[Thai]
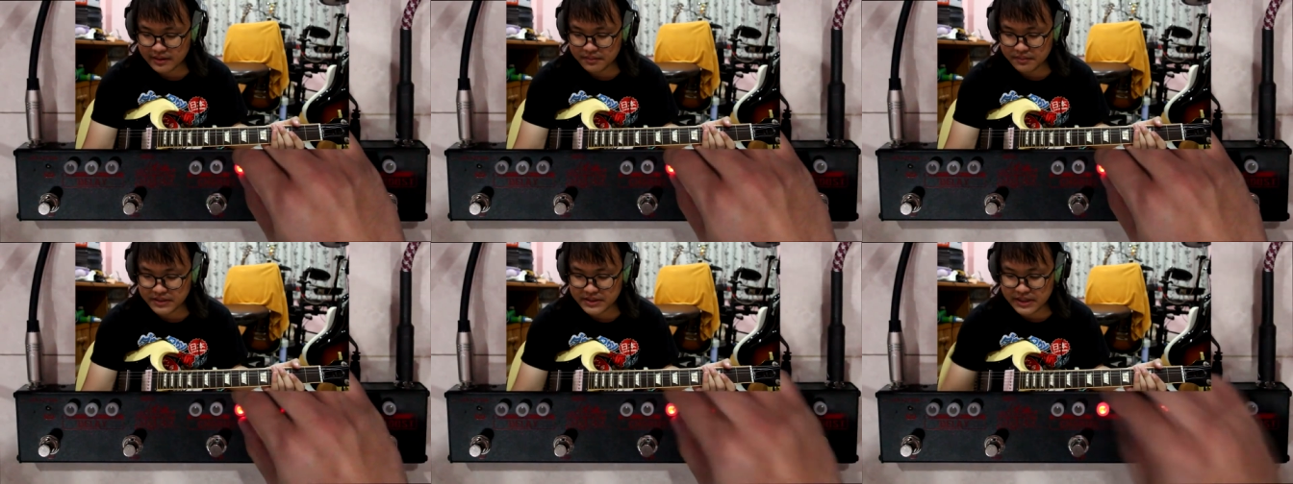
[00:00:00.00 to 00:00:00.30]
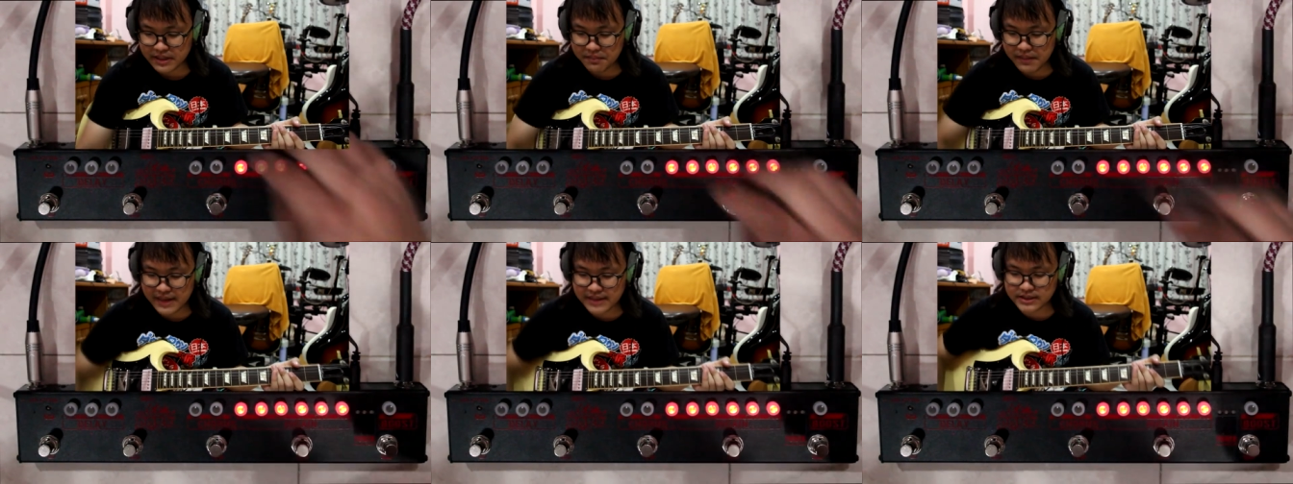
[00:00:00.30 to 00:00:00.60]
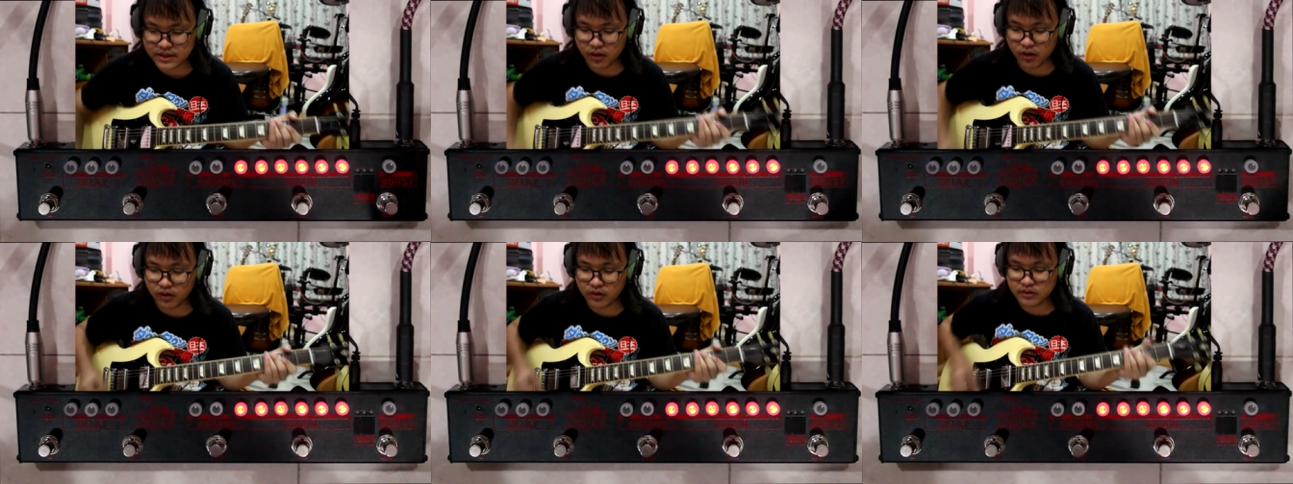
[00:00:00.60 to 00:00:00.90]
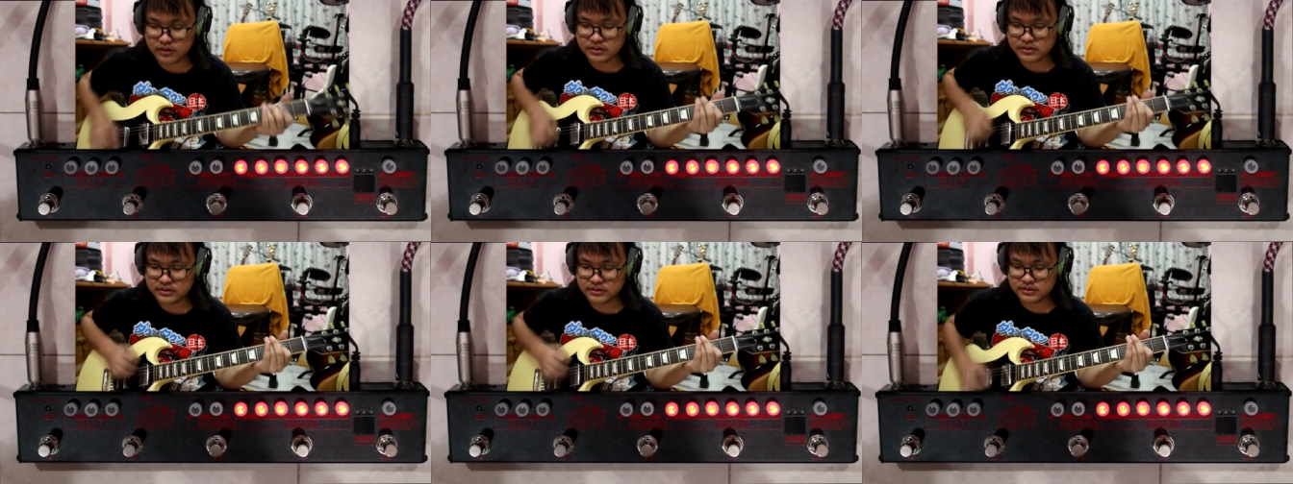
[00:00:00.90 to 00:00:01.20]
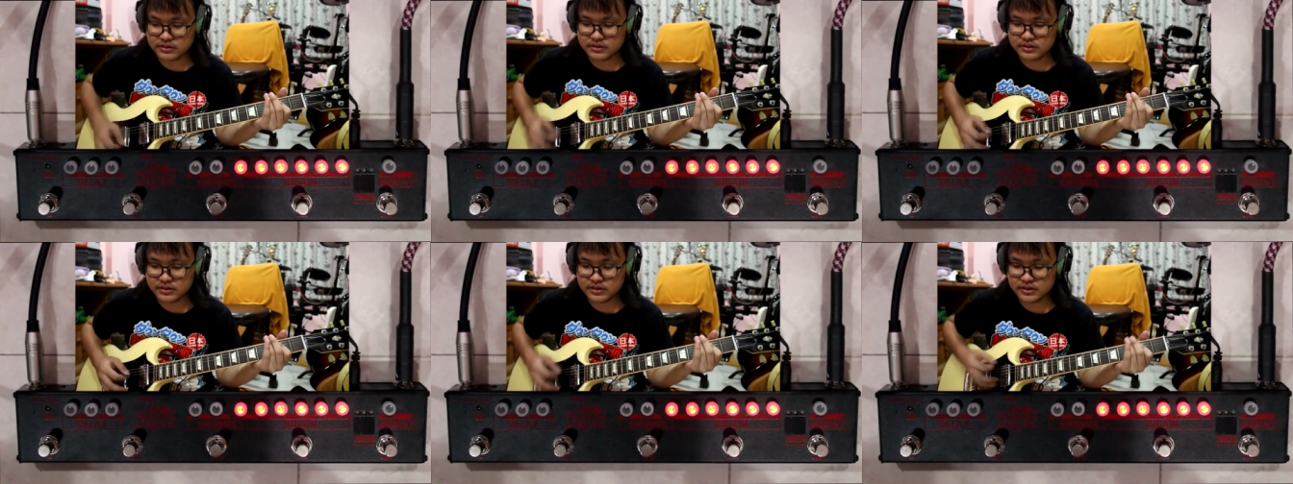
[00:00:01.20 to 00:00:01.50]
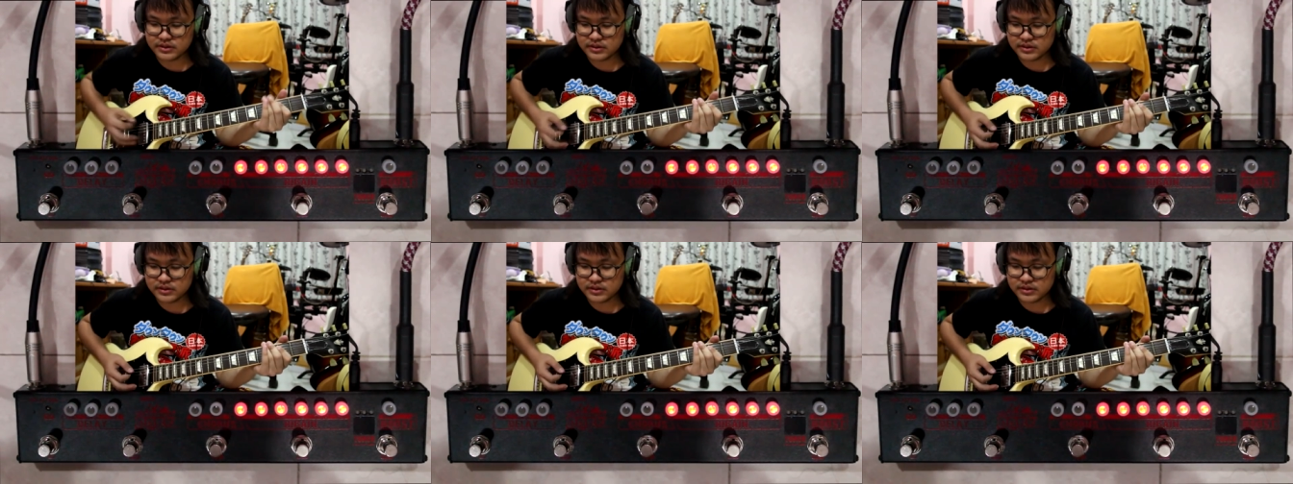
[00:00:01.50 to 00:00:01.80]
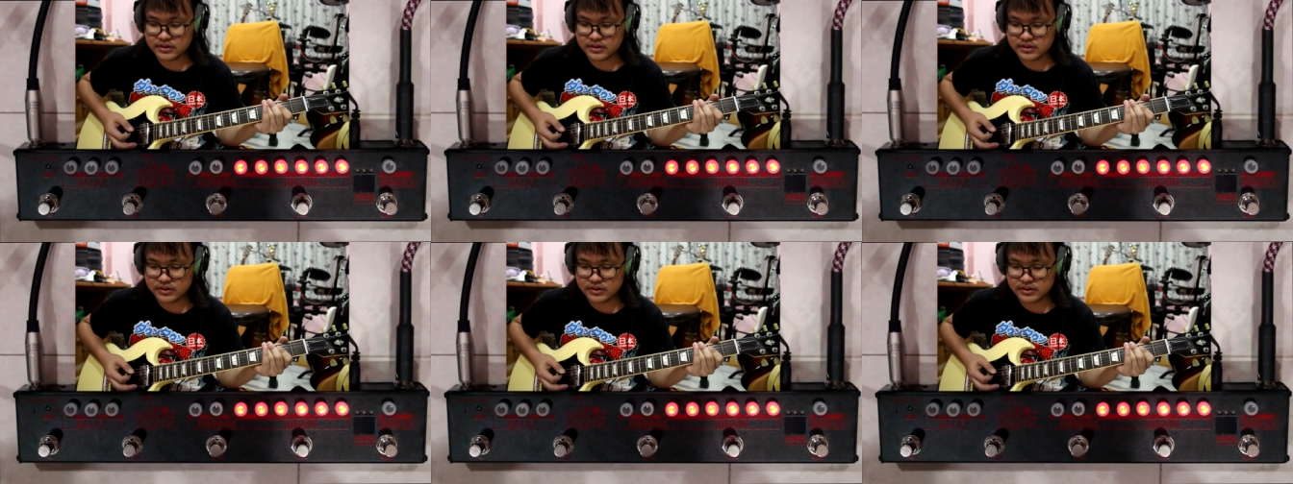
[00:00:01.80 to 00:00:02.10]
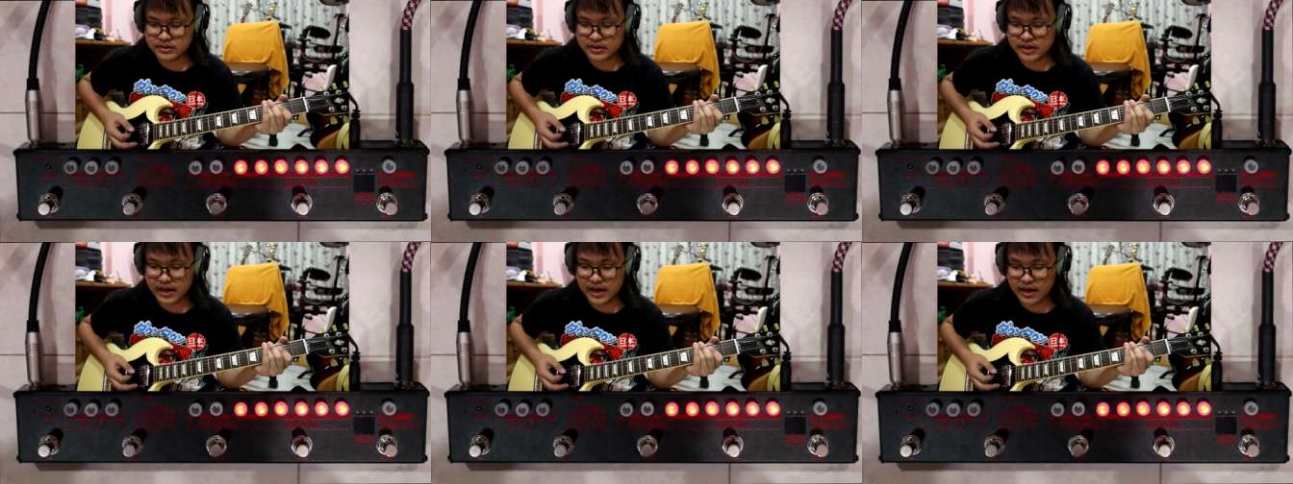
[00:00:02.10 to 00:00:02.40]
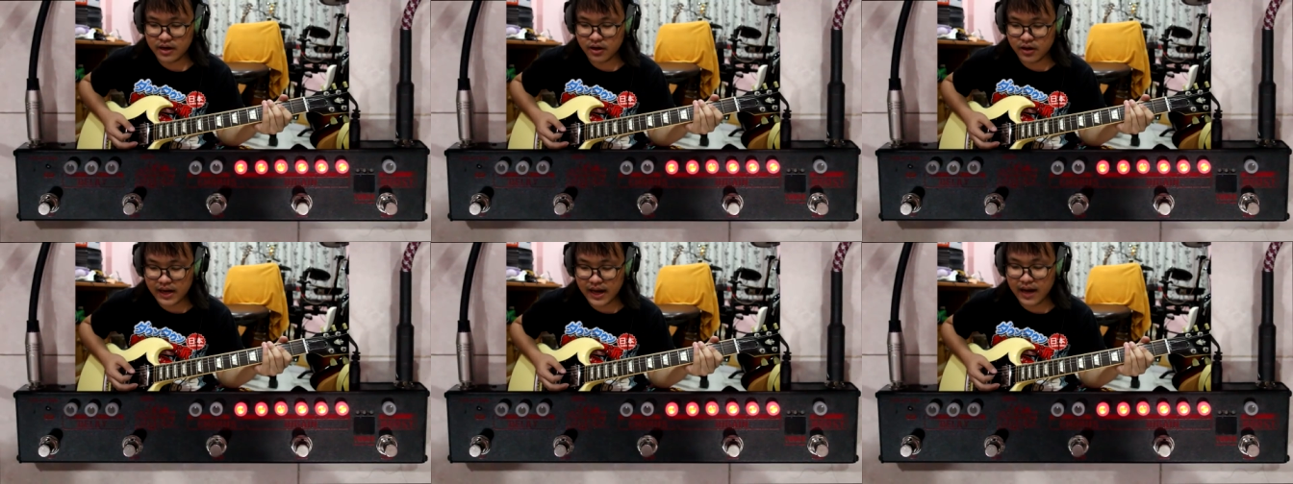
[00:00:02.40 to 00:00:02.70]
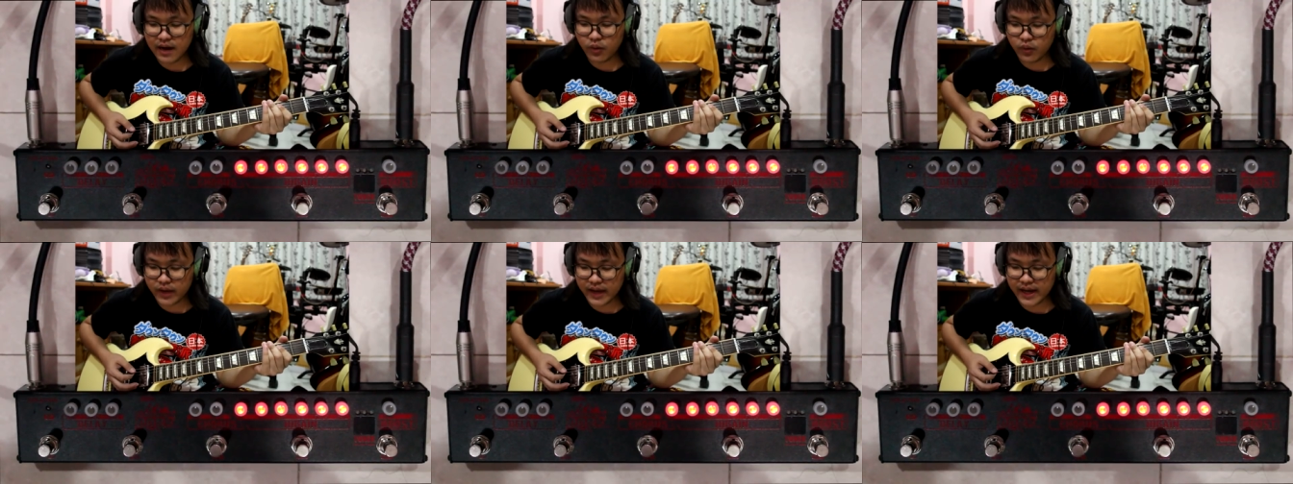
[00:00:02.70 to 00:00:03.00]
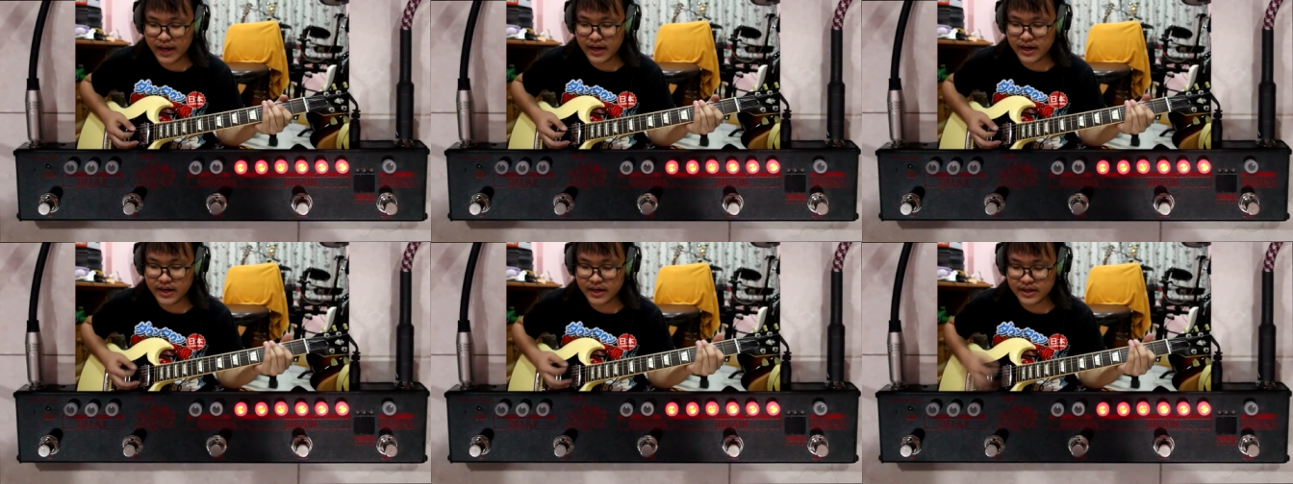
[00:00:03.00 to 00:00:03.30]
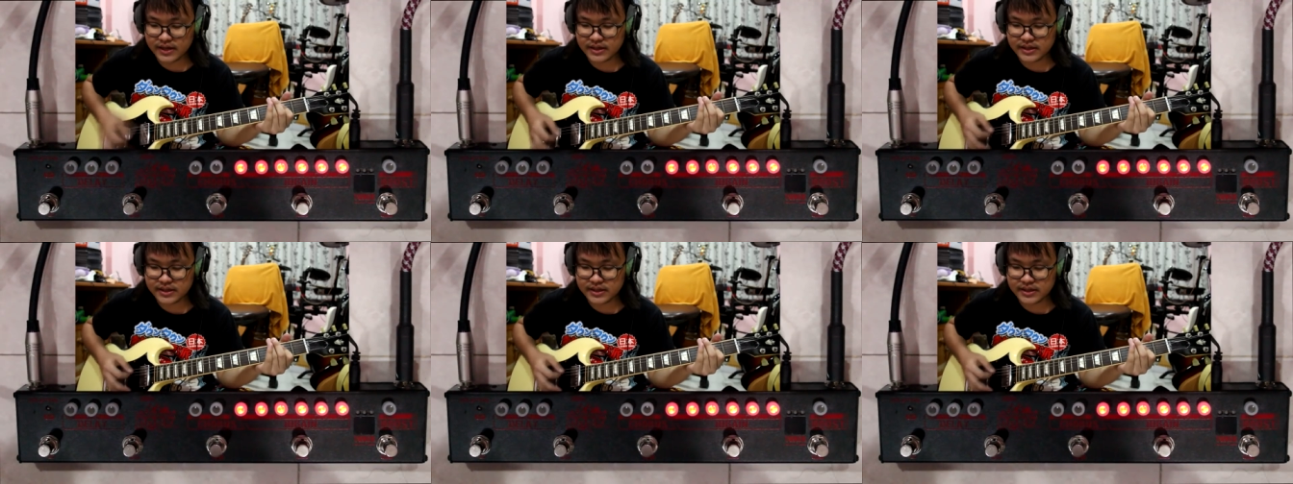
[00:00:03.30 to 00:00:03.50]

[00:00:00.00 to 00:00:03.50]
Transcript: เป็นสักบ่ายสองนะฮะค่อนข้างโอเคเลย